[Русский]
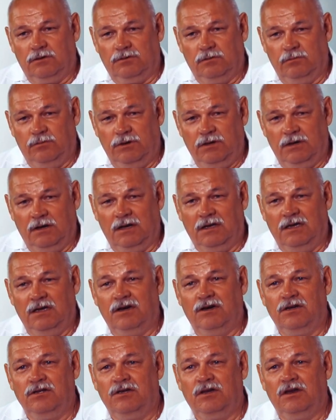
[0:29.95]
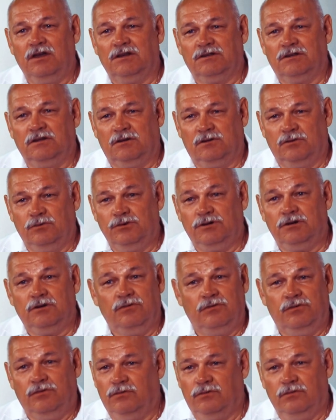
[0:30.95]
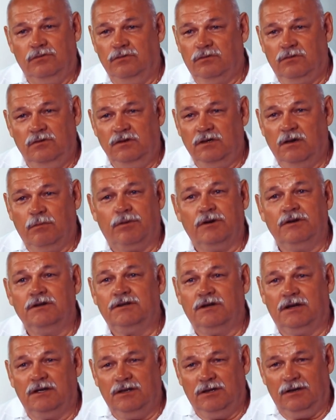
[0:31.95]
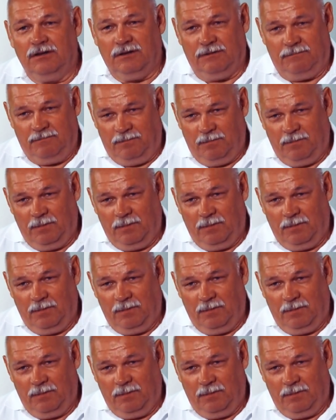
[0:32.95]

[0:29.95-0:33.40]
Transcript: чтобы никаких интересных случаев не происходило.